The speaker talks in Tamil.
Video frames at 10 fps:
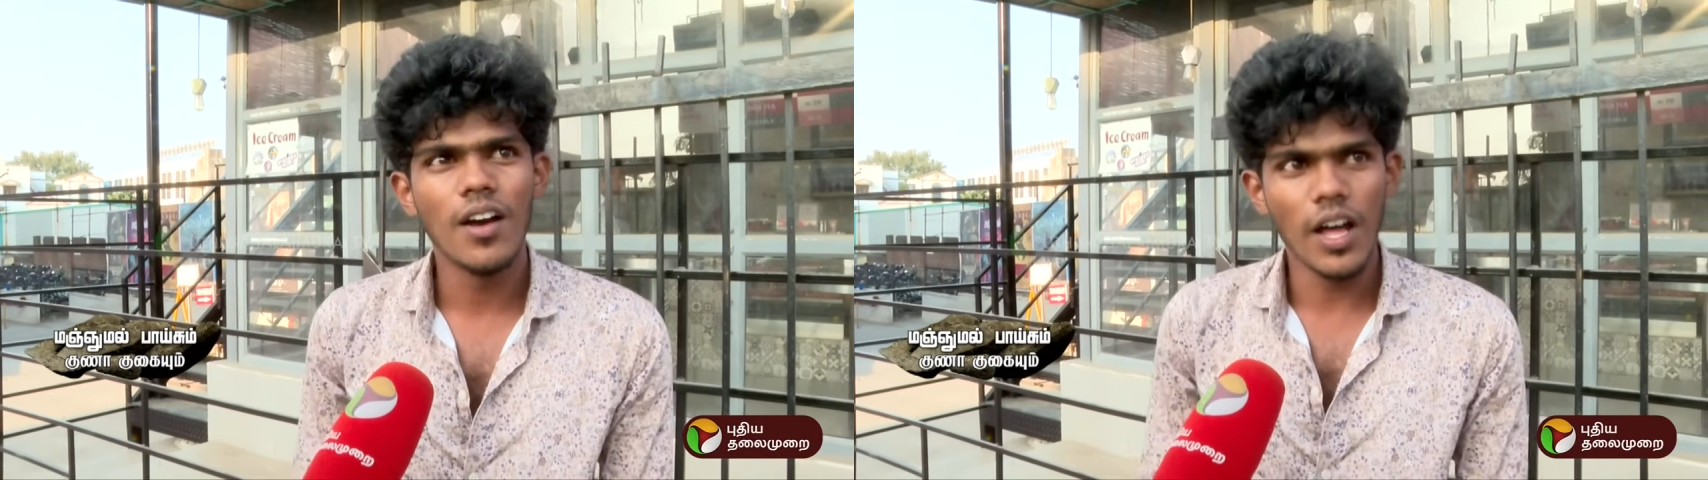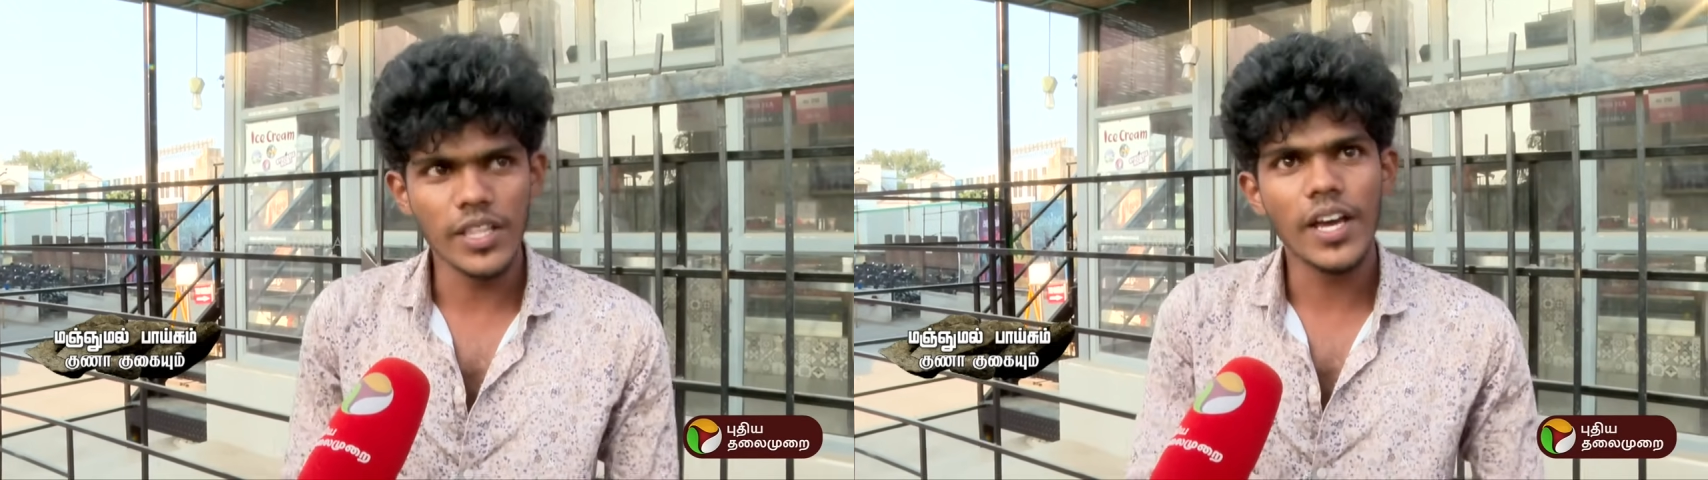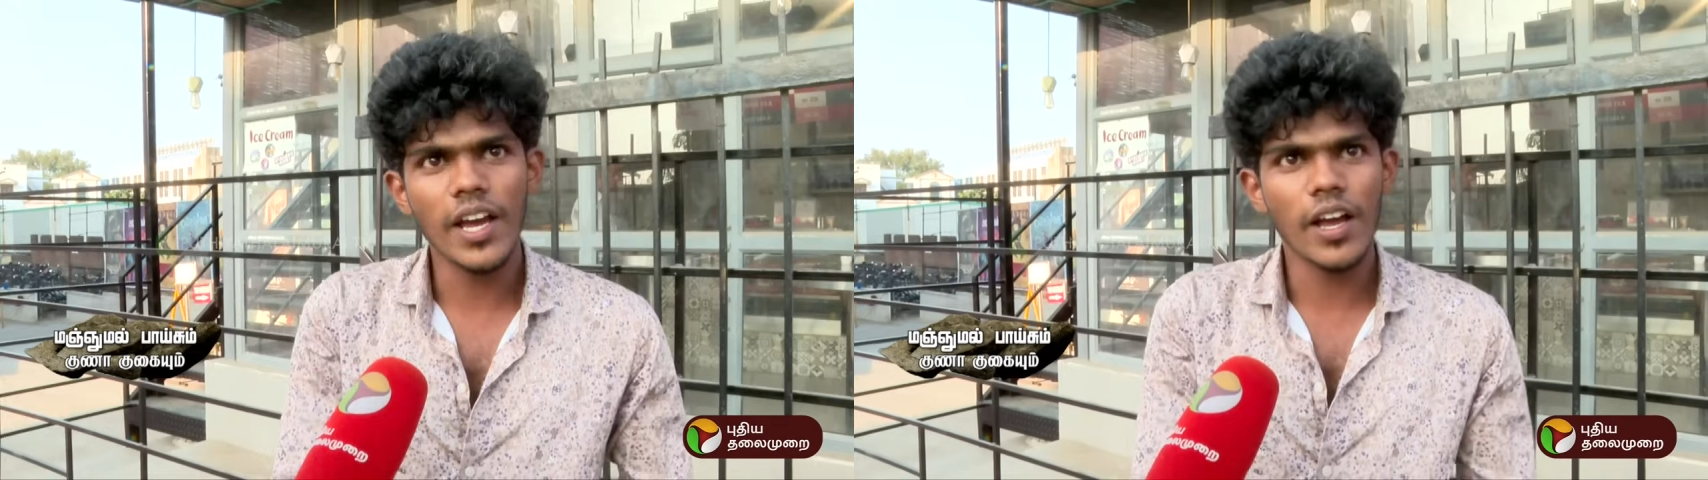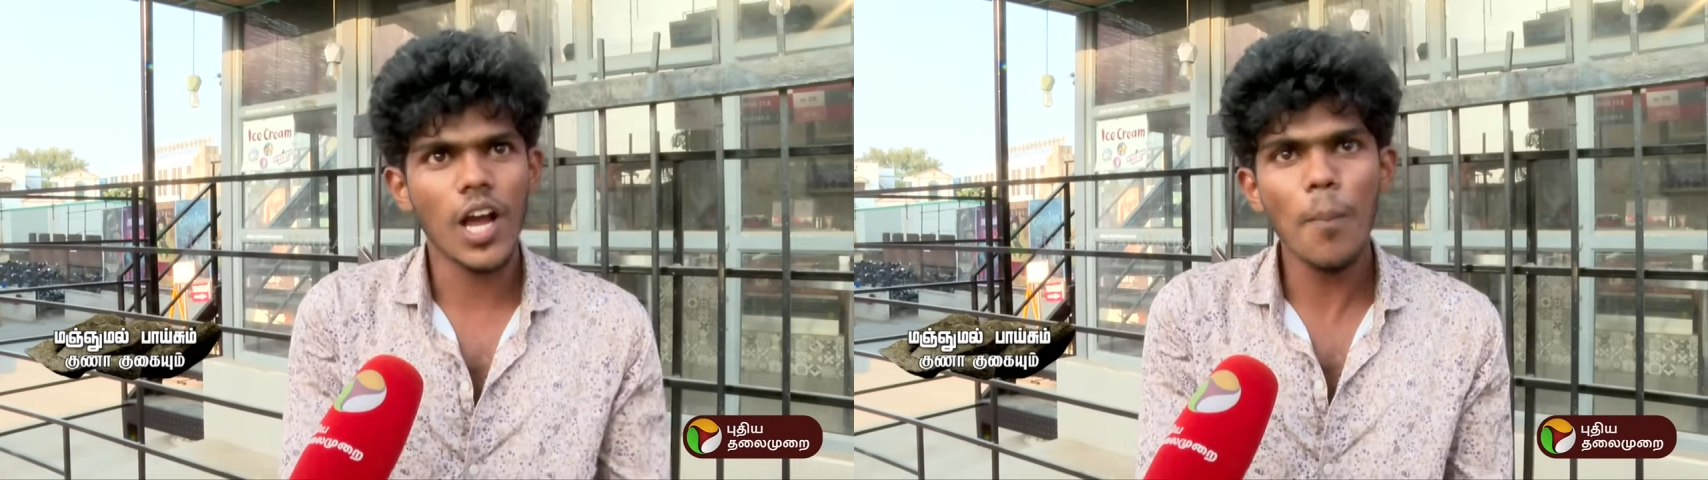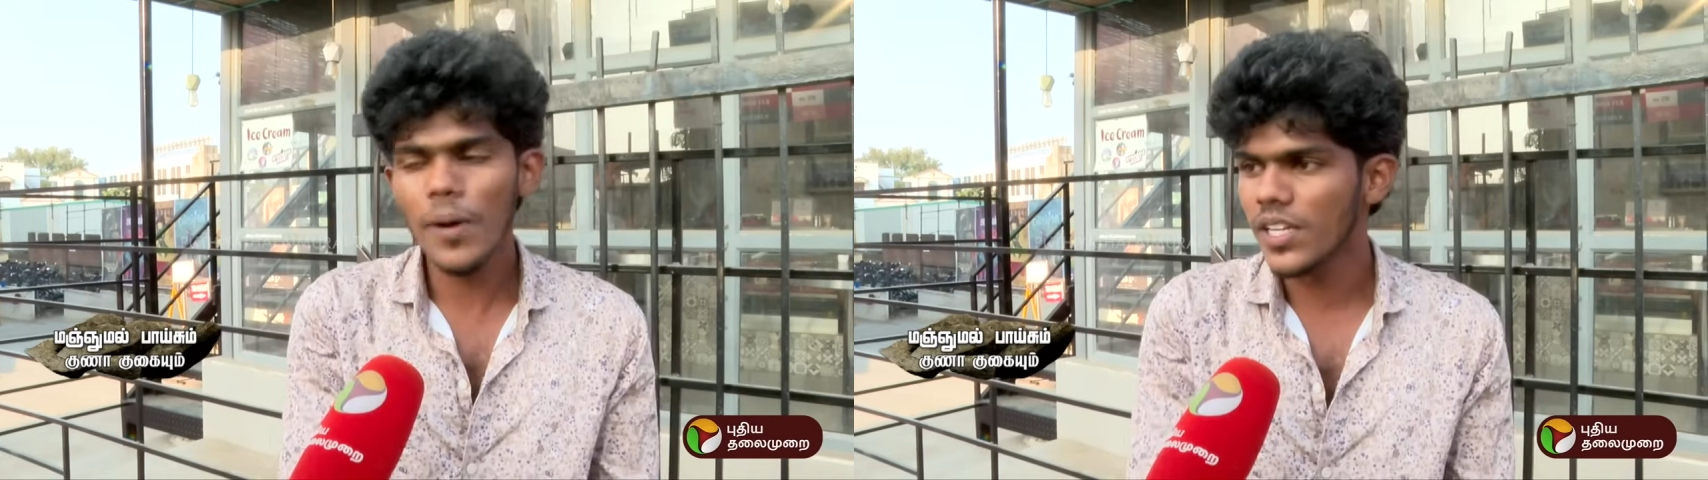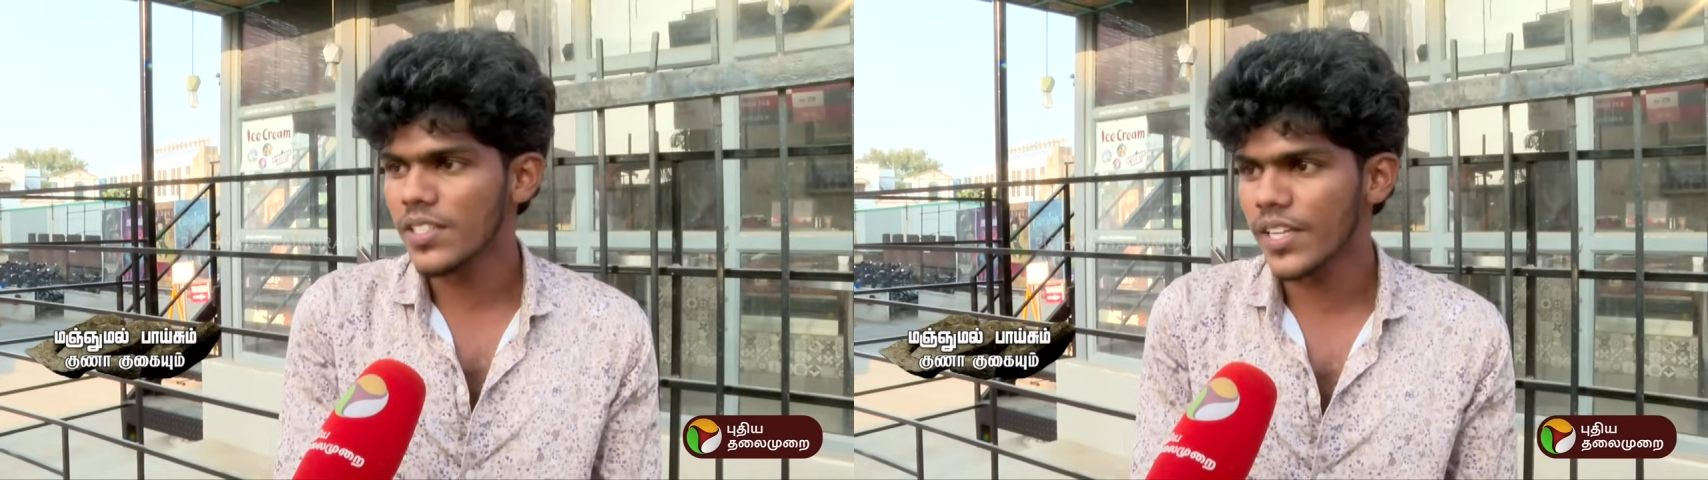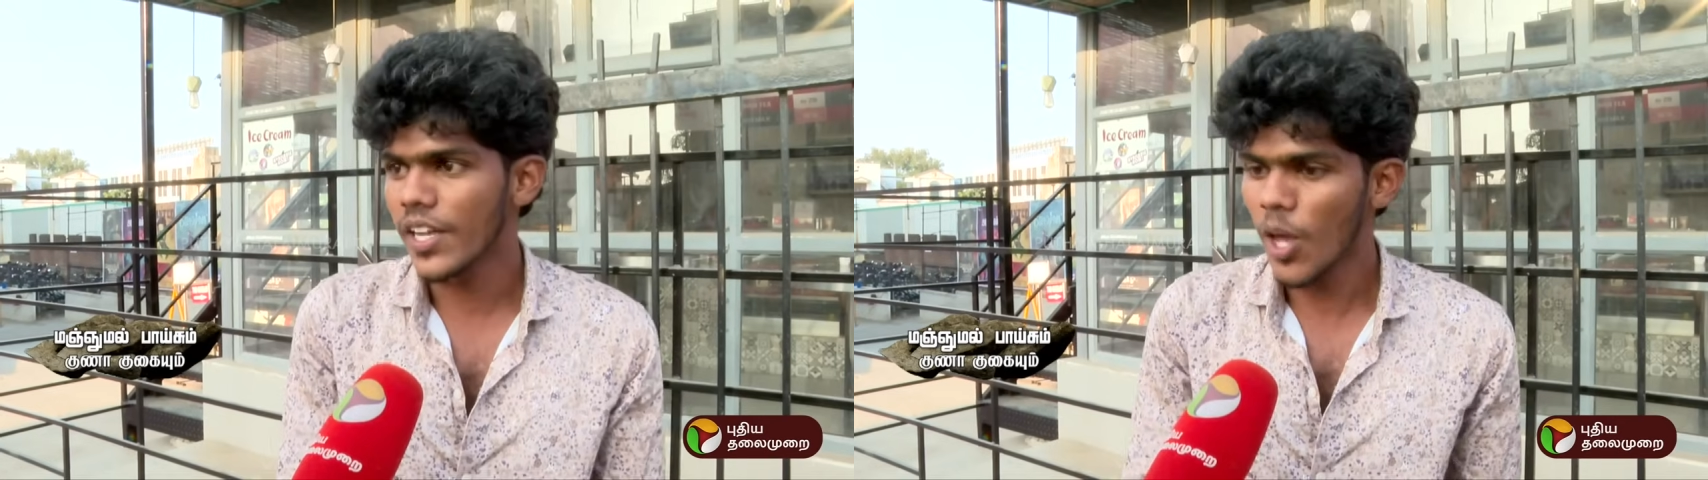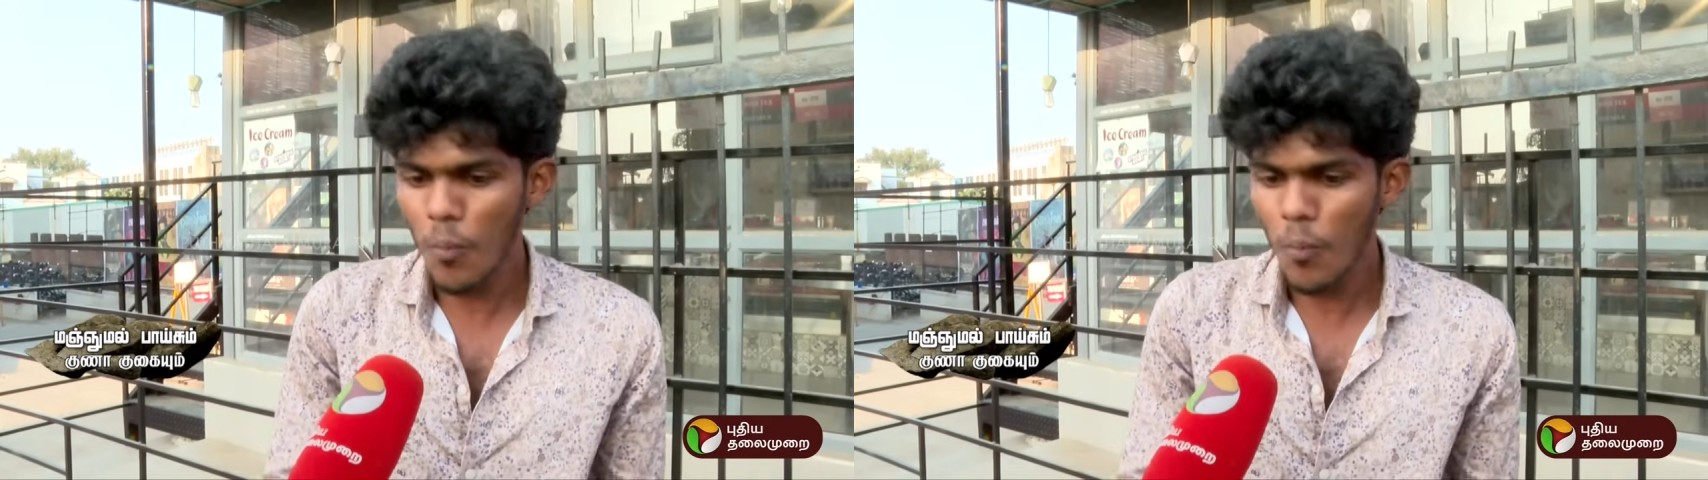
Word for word: அந்த காப்பாற்றுற சீனு